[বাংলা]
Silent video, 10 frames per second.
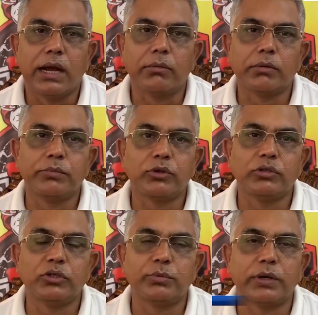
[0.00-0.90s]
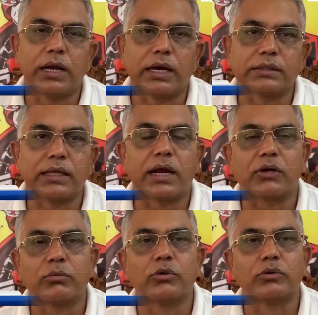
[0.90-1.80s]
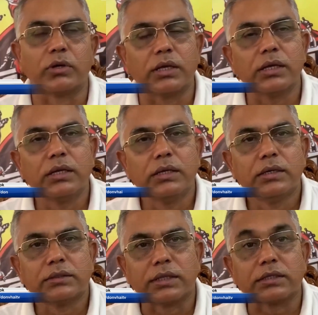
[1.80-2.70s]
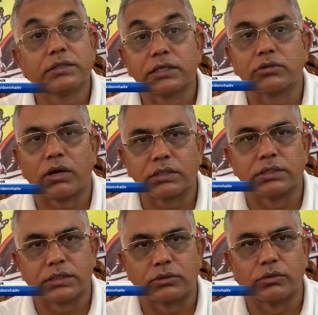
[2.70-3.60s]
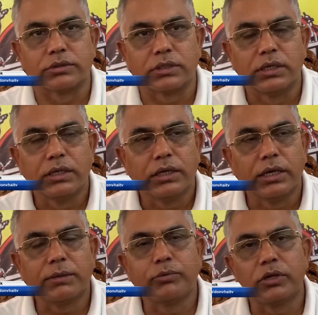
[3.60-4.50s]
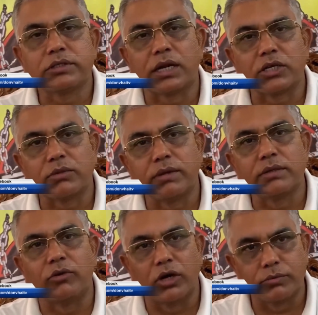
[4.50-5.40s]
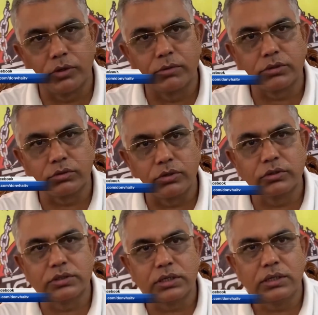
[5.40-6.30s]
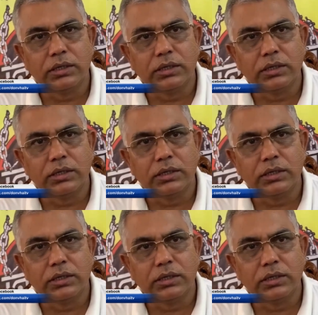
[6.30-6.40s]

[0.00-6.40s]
এবং বিরোধীদের উপরে লাগাতার আক্রমণ করে তাদের শেষ করার চেষ্টা চলছে এরপরে সারা সমাজে ভয়ের পরিবেশ তৈরি হচ্ছে